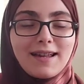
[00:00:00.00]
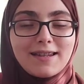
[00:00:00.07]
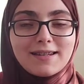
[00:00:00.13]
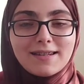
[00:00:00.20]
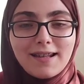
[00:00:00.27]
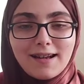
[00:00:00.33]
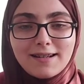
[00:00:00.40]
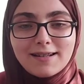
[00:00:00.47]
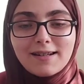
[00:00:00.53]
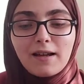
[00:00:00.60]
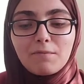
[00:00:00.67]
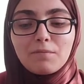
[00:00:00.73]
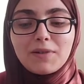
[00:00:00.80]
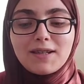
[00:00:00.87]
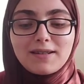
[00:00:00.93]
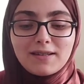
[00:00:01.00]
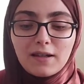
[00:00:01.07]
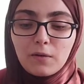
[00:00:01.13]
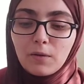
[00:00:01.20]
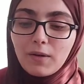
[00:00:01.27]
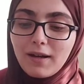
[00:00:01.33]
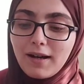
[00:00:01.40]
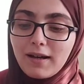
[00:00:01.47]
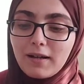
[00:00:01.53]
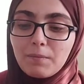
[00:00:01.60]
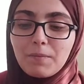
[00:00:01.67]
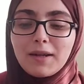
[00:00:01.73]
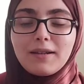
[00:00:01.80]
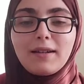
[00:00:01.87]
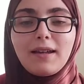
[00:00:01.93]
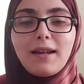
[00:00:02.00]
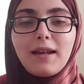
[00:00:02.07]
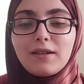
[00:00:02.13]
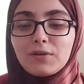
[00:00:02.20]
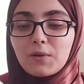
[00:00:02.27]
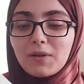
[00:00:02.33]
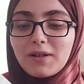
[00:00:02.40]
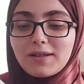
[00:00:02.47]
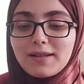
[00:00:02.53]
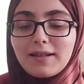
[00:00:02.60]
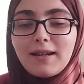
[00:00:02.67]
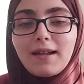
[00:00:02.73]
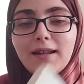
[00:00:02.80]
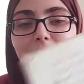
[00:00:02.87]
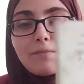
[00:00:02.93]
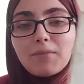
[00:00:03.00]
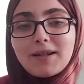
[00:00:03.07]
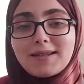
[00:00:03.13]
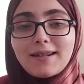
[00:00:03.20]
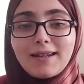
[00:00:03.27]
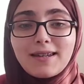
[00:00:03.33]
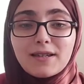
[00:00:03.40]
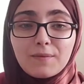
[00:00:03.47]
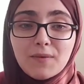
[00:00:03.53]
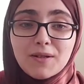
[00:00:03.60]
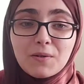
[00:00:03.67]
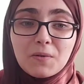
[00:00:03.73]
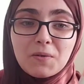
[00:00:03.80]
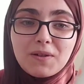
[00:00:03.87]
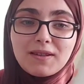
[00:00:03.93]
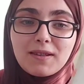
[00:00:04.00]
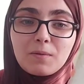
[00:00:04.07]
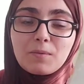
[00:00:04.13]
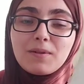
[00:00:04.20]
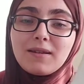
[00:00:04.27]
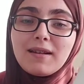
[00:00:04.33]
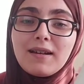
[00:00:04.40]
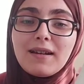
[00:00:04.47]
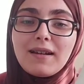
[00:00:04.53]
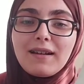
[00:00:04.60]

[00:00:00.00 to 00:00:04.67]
kıyaslarsam kişiler olarak beni en çok etkileyen Melisa Kesmez öykü kitabı